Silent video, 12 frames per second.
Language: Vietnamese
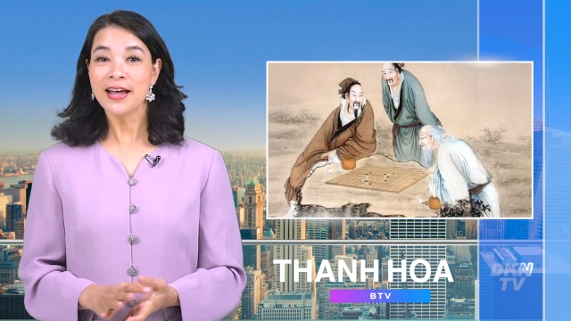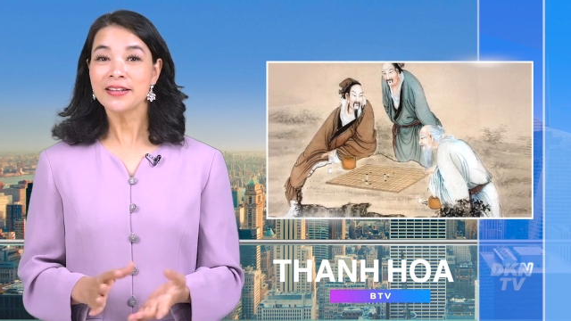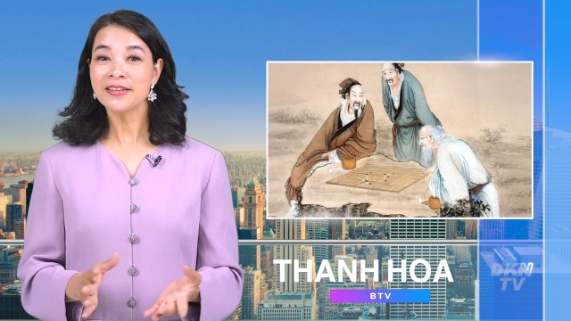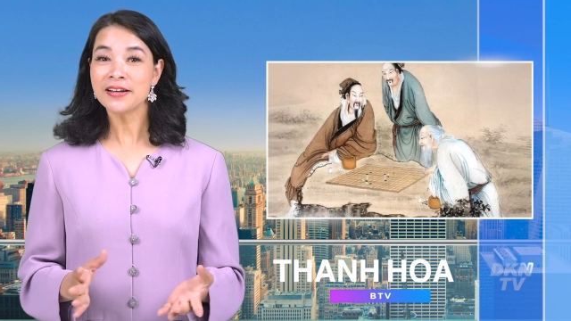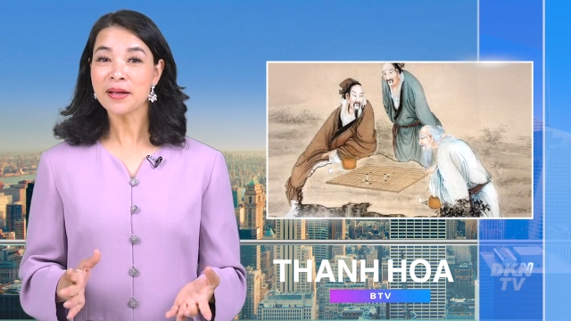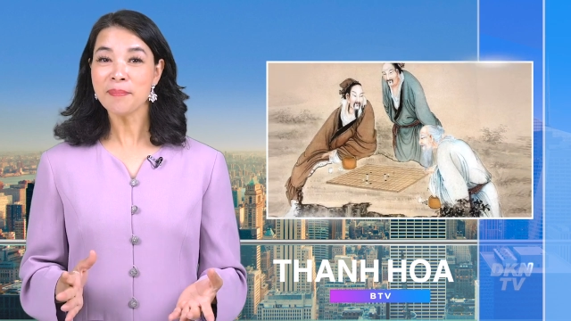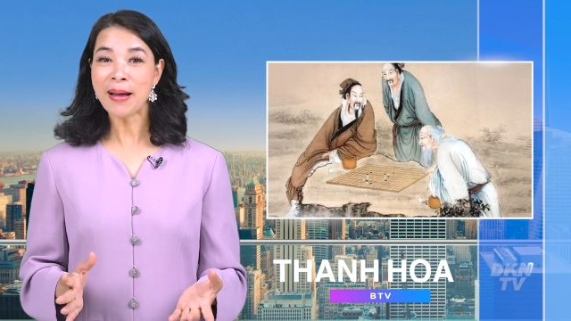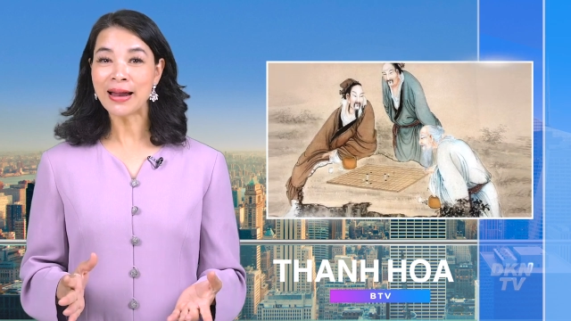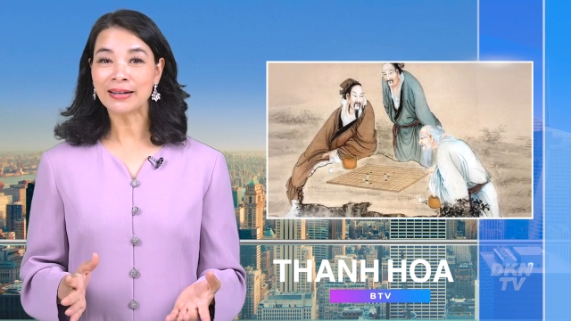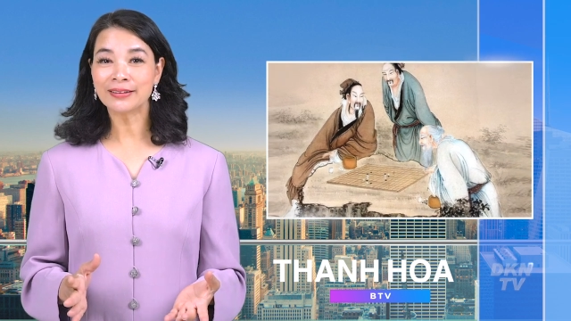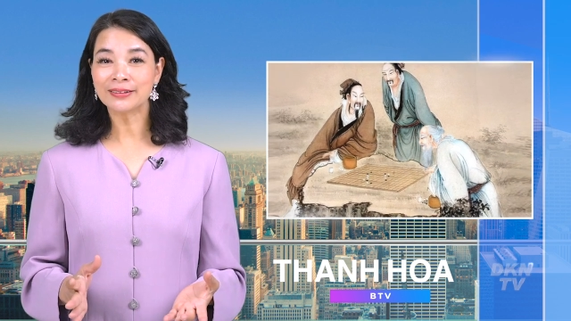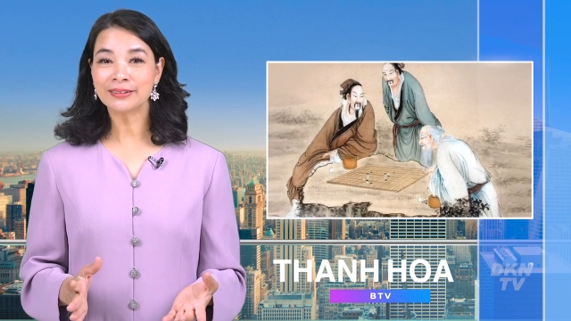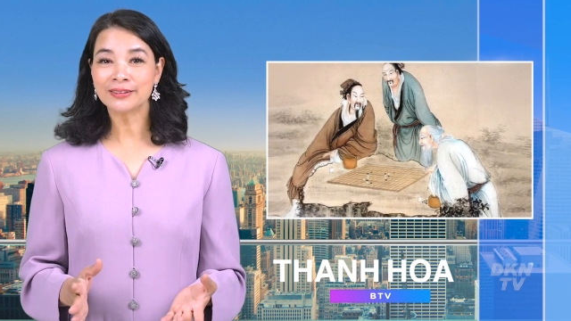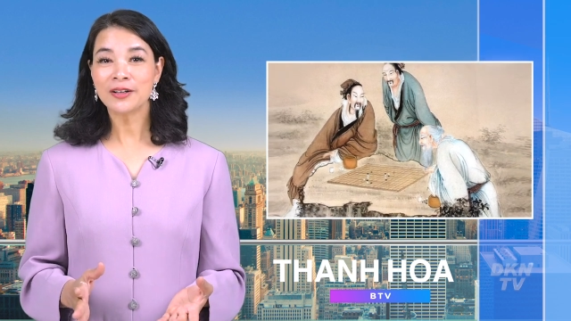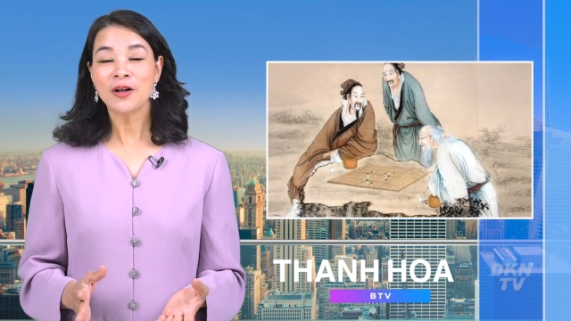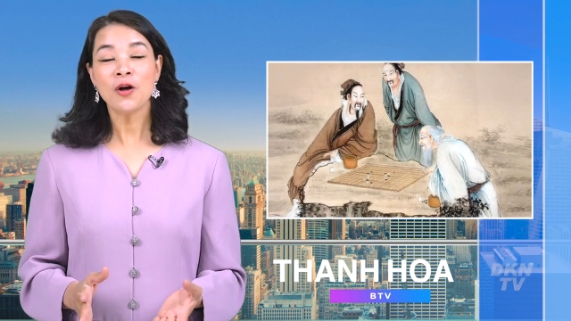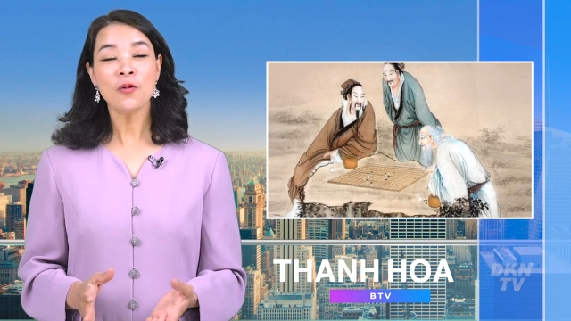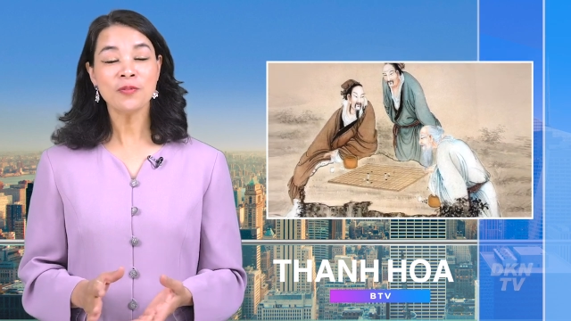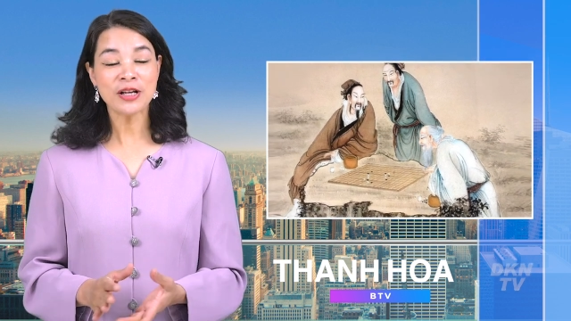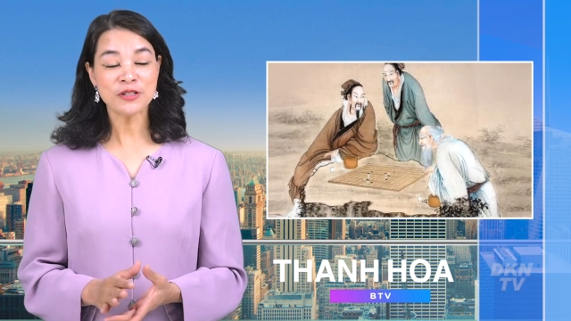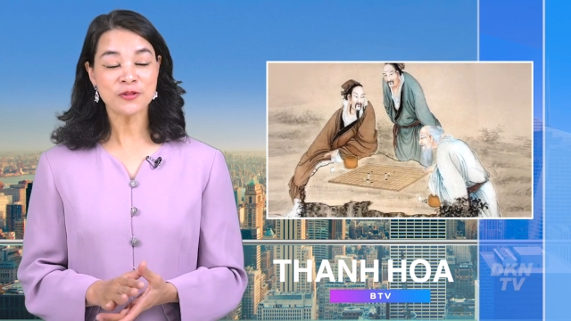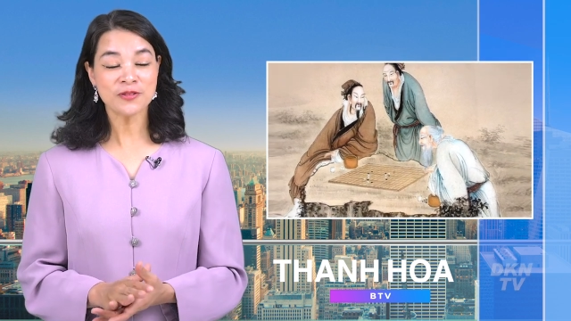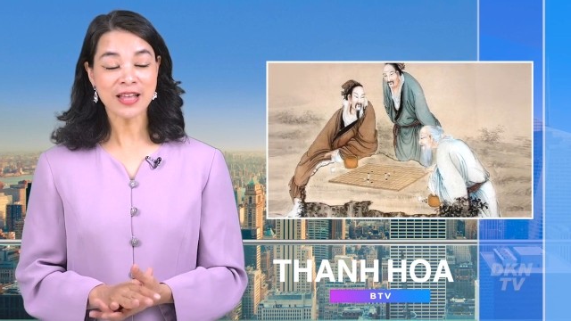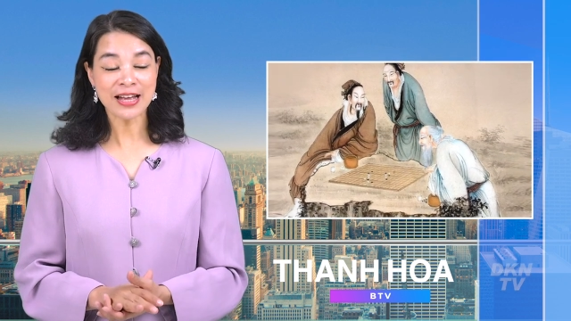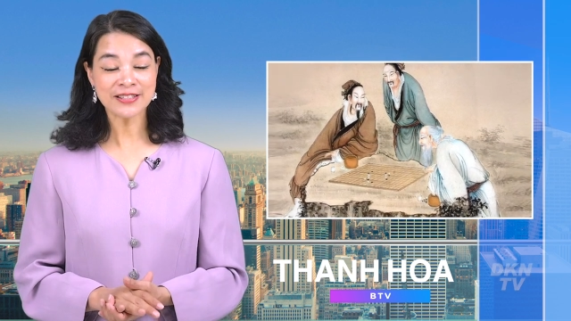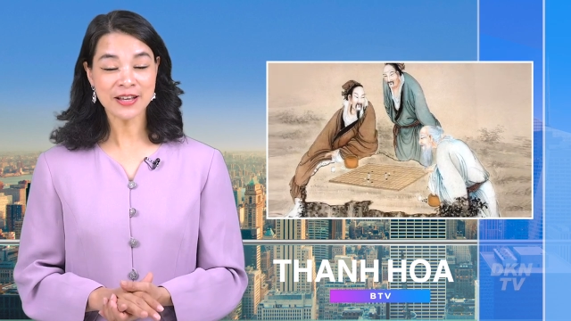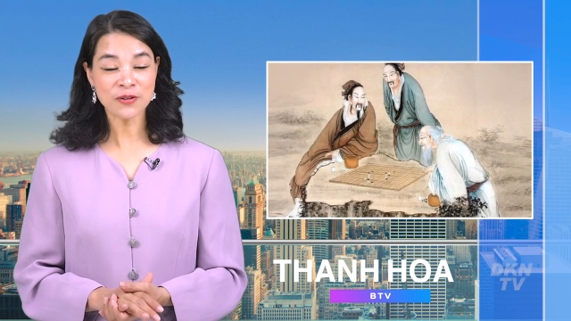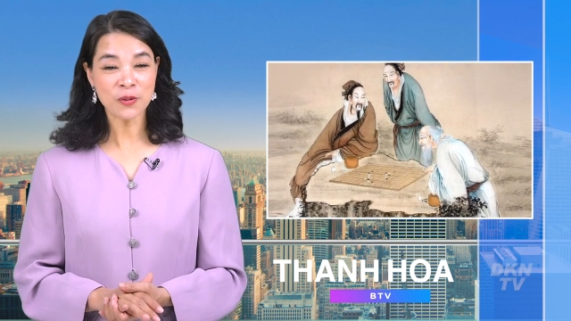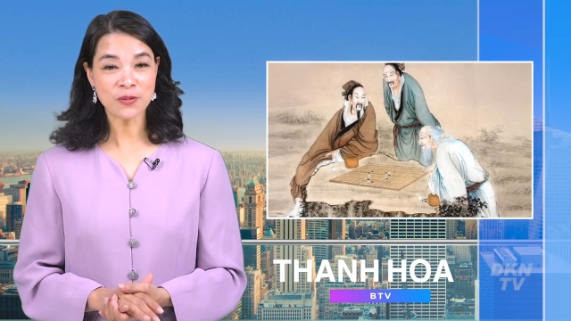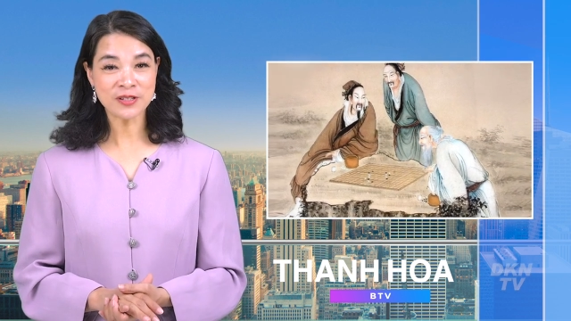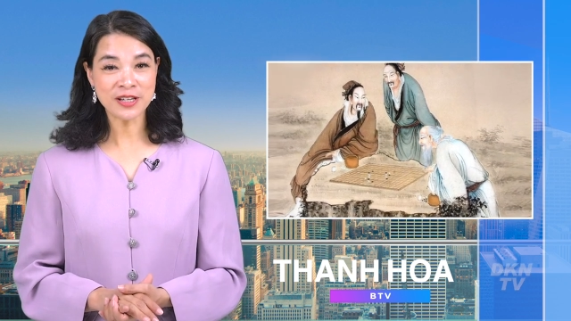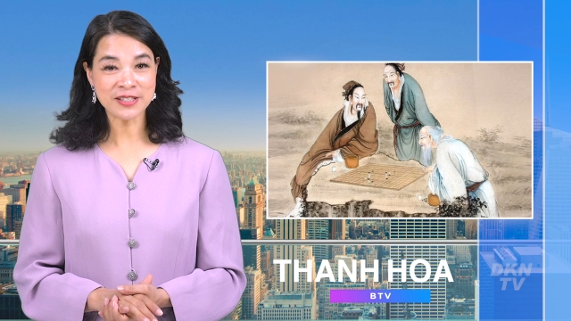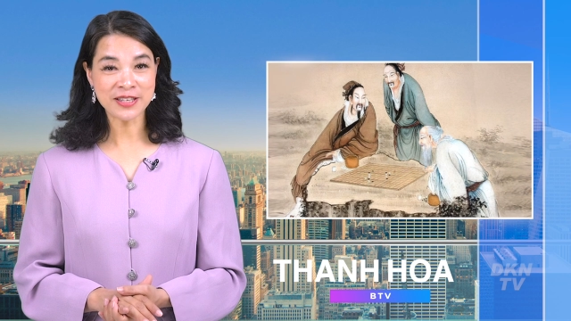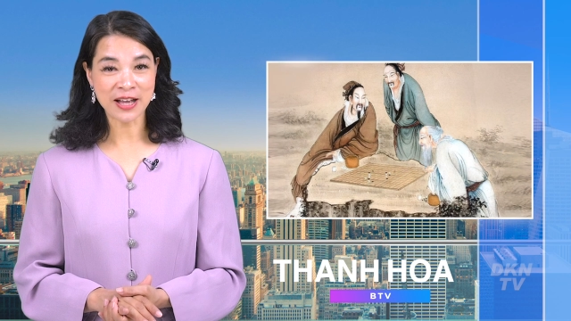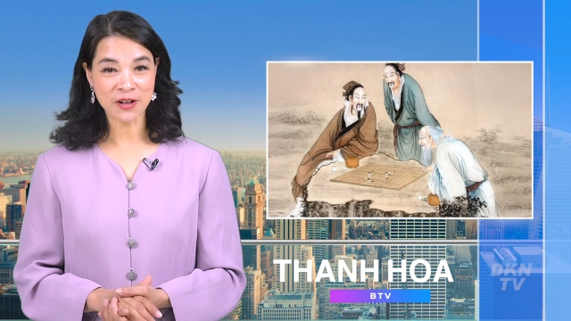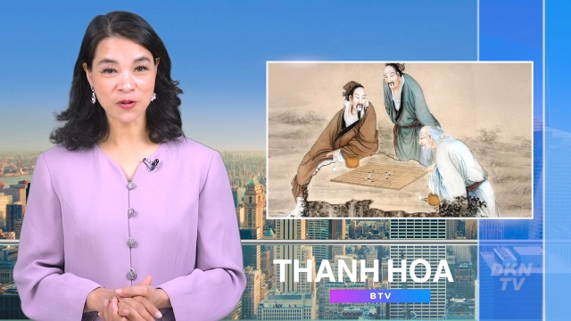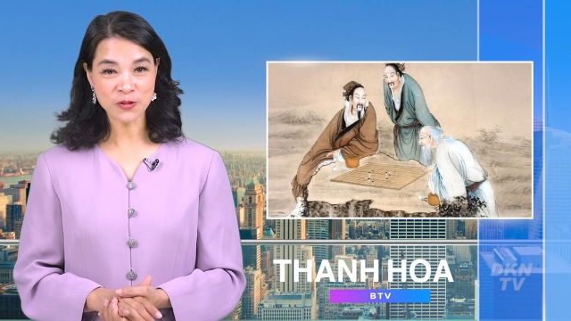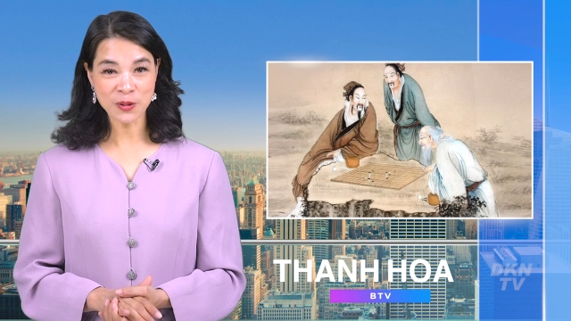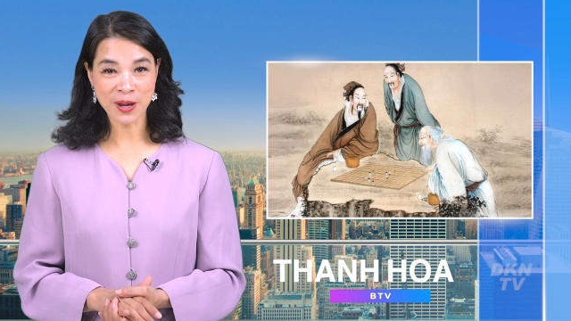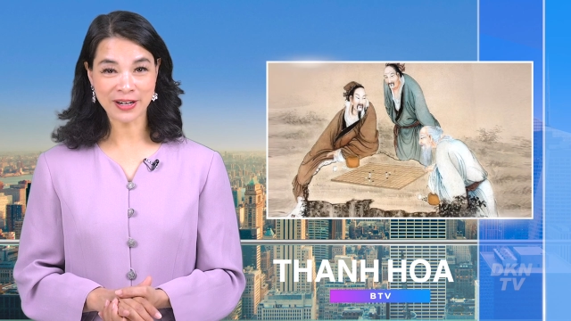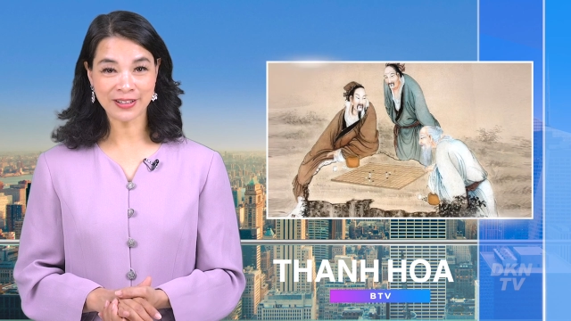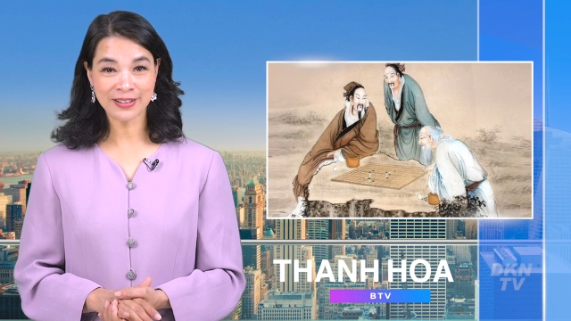Thưa các bạn, hôm nay chúng ta sẽ cùng chia sẻ câu chuyện